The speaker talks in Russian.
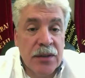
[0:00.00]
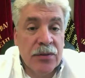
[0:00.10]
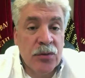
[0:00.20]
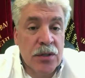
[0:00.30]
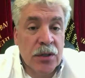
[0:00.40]

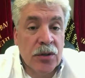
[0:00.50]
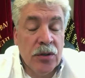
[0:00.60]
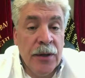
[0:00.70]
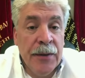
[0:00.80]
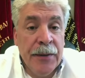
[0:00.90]
совхоза,
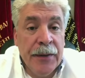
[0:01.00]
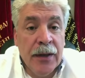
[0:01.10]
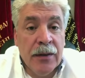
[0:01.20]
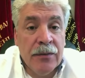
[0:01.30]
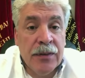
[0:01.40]
кто
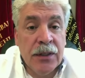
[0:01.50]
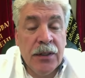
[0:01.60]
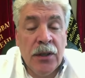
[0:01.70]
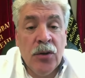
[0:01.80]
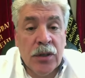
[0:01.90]
в этой
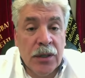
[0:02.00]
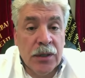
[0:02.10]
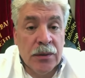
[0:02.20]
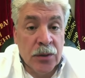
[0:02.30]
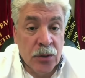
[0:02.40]

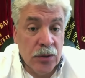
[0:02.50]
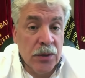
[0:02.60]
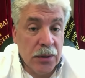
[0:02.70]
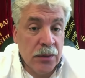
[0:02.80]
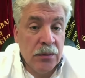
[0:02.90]
нелегкой,
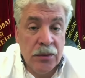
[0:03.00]
трудной,